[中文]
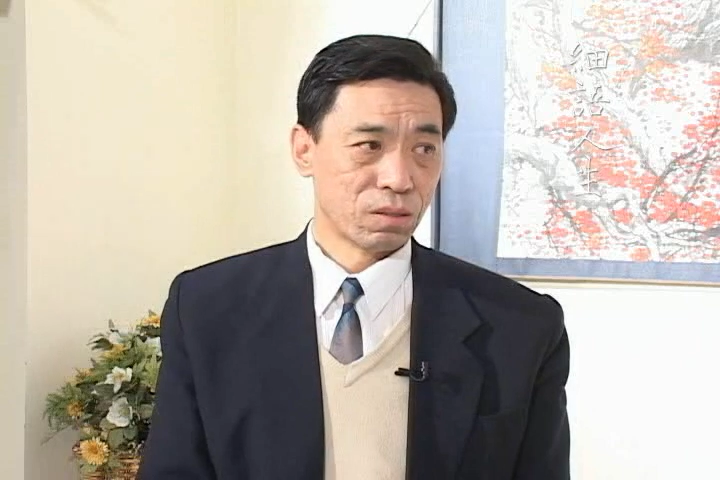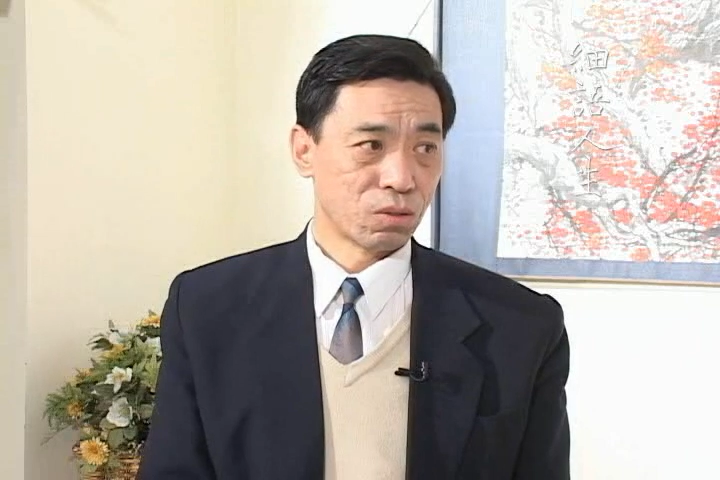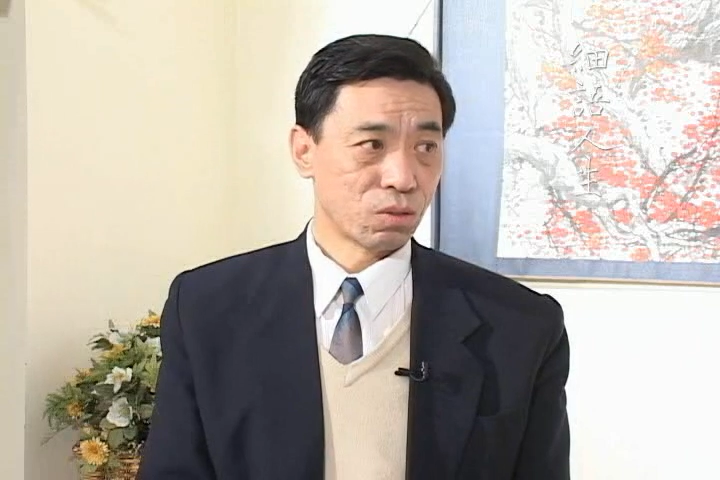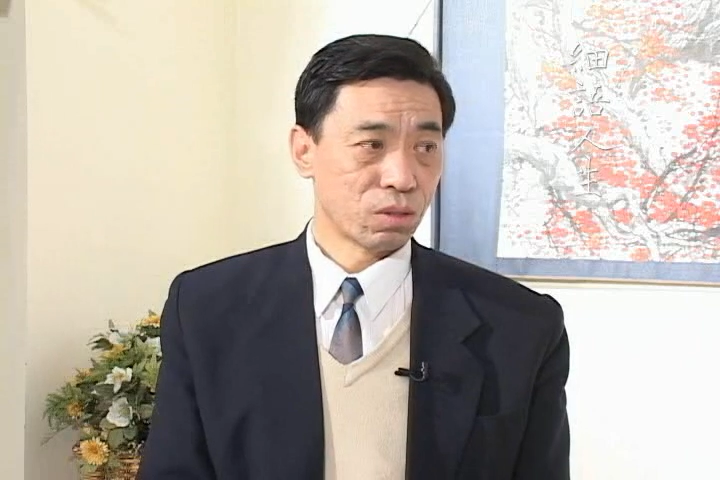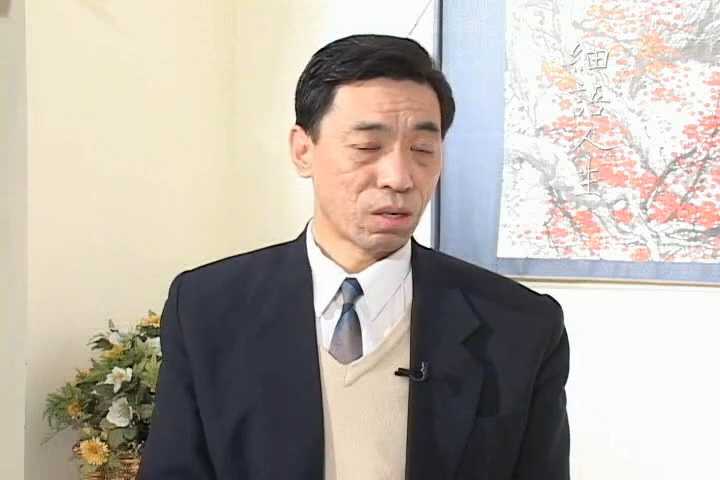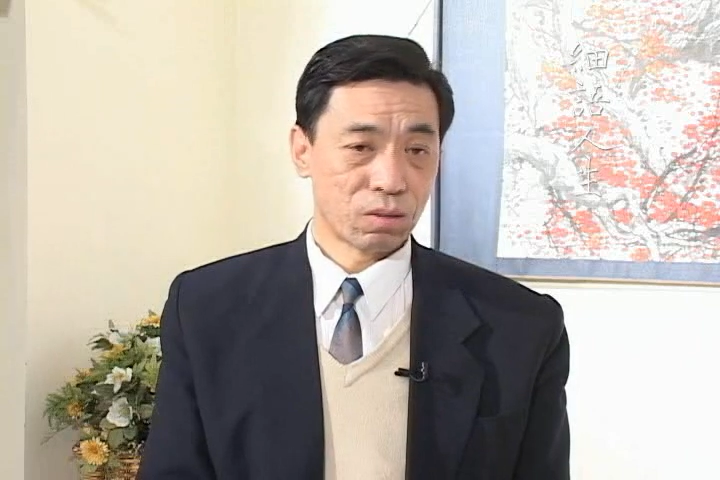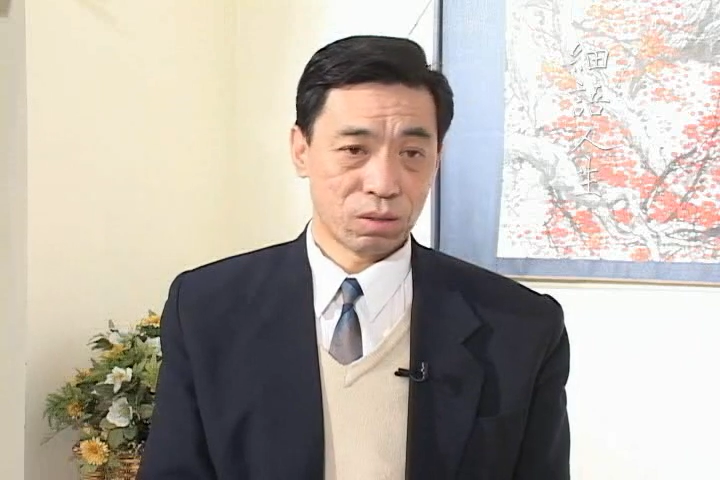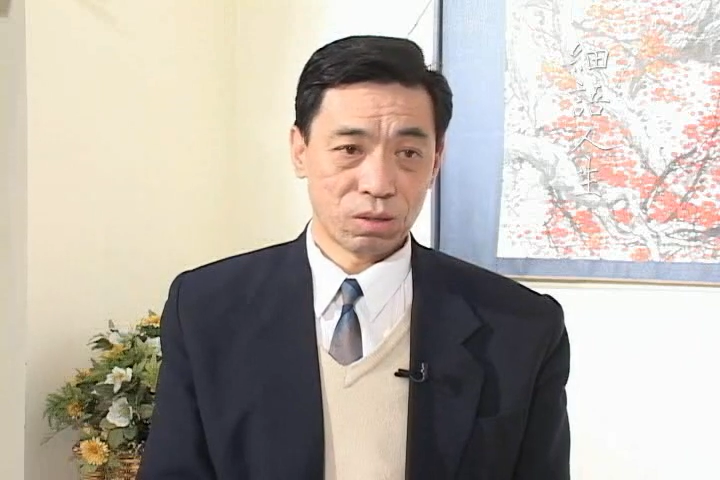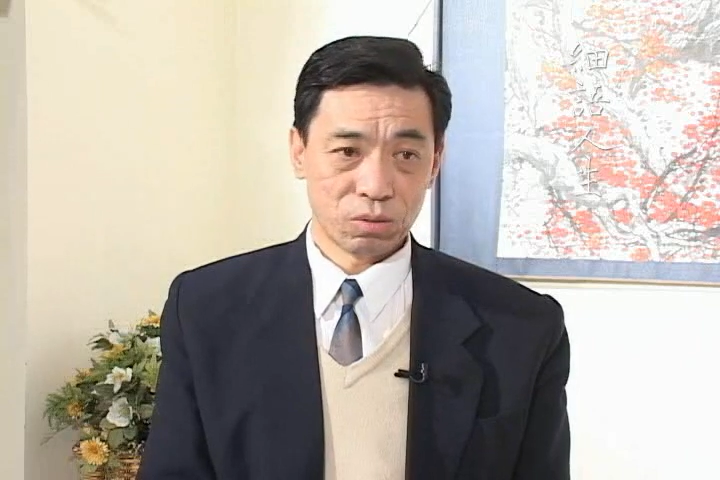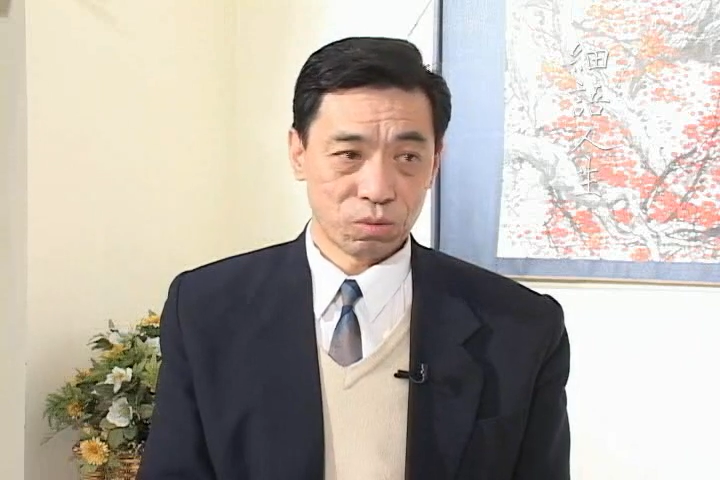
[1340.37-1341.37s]
就是要
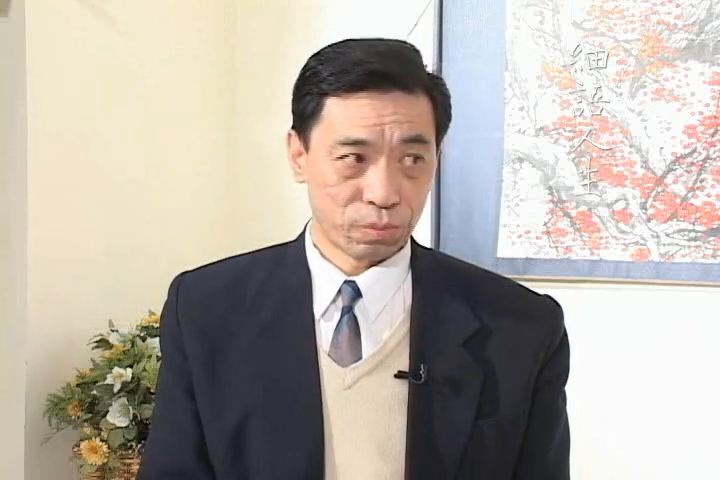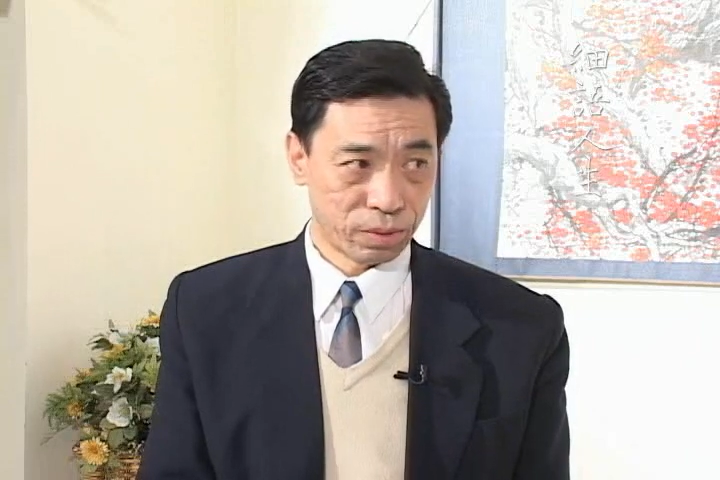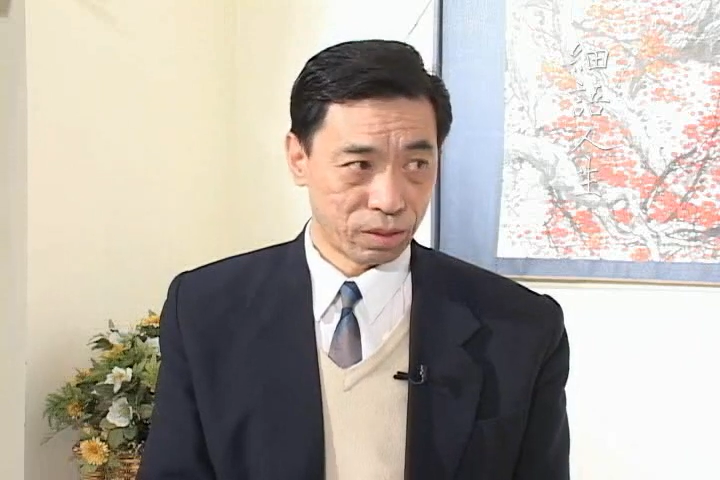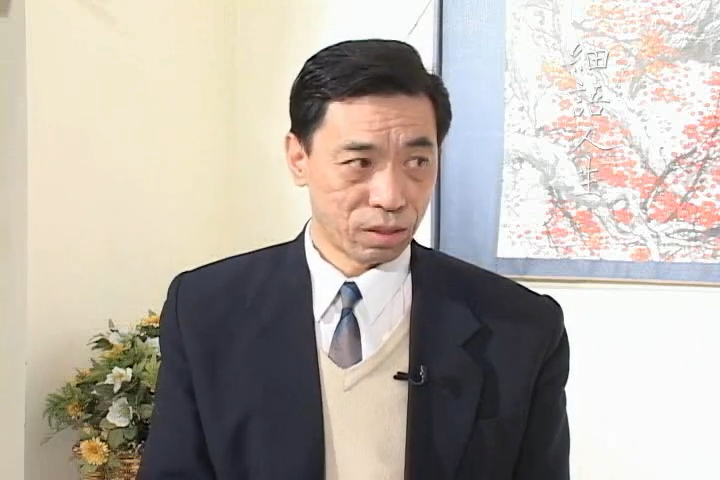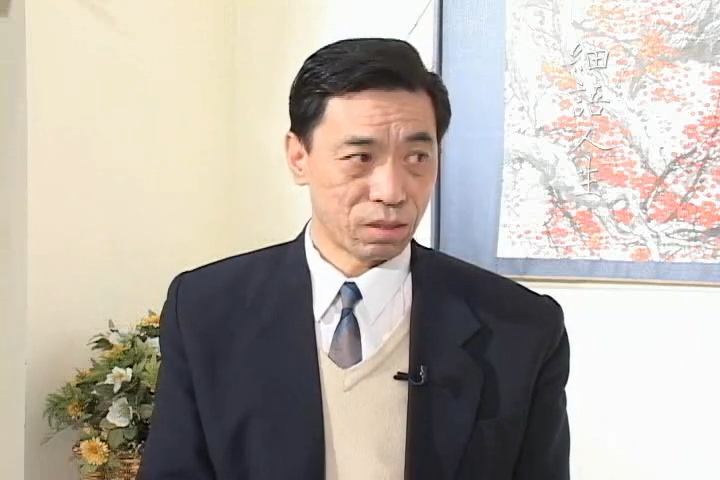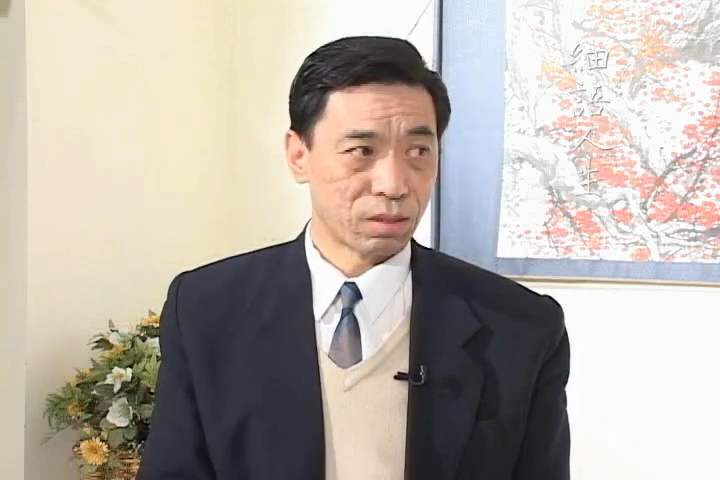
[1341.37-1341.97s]
要有一种平